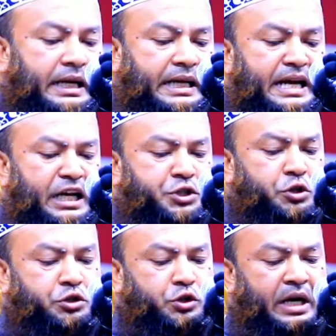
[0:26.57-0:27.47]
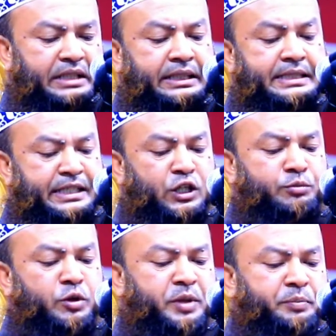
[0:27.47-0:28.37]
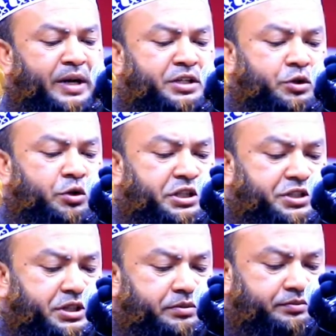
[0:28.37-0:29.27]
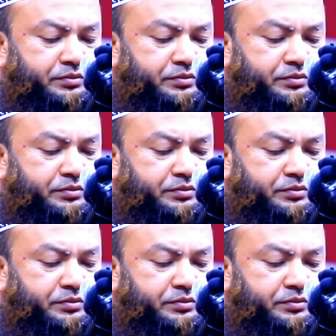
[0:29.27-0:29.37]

এখানে ছোট্ট হাদিসে নববী পাঠ করেছি